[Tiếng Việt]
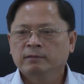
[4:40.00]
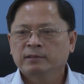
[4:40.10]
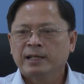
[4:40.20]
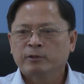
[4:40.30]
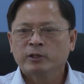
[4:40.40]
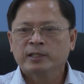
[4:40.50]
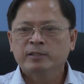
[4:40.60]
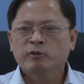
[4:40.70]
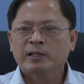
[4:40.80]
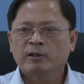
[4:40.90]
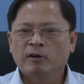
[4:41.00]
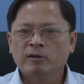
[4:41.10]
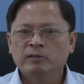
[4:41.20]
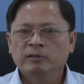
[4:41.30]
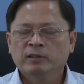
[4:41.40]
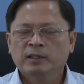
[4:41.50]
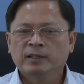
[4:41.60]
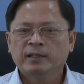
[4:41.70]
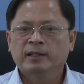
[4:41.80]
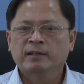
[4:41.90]
sản xuất kinh doanh đó
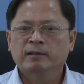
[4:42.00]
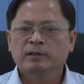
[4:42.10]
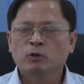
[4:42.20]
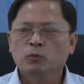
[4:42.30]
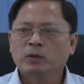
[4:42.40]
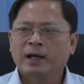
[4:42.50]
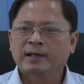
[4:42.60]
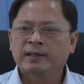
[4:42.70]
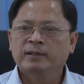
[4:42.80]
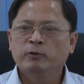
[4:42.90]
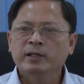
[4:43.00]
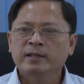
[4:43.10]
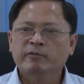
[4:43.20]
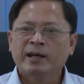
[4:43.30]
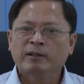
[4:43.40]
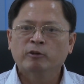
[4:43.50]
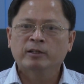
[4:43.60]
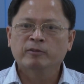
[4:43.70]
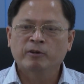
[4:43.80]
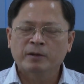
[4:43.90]
thực hiện đúng các cái quy định về an
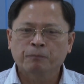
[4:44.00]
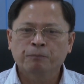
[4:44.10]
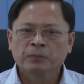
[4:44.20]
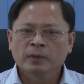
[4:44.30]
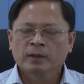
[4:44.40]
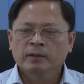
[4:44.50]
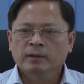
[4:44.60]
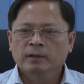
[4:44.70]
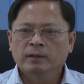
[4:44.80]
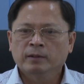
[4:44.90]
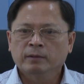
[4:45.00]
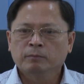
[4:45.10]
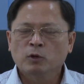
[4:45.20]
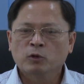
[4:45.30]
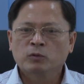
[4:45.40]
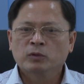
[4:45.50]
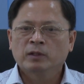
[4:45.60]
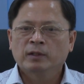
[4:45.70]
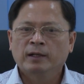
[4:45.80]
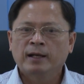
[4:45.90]
toàn thực phẩm. À,
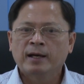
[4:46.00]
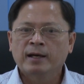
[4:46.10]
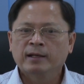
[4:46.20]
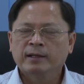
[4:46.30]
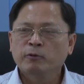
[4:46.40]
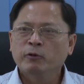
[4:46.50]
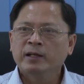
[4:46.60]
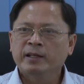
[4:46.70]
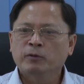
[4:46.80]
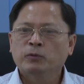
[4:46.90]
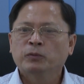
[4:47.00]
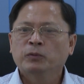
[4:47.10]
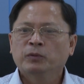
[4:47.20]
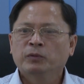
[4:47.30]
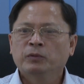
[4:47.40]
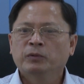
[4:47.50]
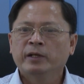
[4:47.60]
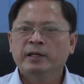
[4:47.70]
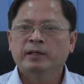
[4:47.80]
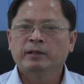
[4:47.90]
một là cái nguyên liệu
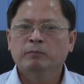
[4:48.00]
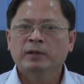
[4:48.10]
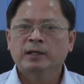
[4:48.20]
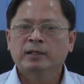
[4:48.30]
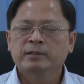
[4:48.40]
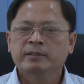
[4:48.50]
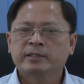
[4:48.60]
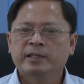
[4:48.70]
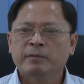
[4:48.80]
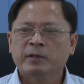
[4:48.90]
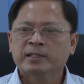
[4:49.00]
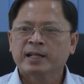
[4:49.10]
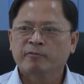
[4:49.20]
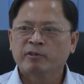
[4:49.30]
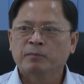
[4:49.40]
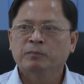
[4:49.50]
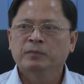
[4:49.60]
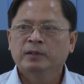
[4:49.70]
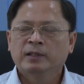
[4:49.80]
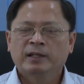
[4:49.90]
để mà chế biến sản phẩm
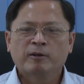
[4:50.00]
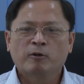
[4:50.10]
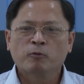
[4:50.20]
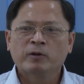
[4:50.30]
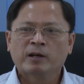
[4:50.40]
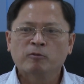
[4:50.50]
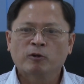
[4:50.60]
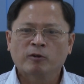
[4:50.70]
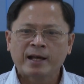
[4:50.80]
là có nguồn gốc rõ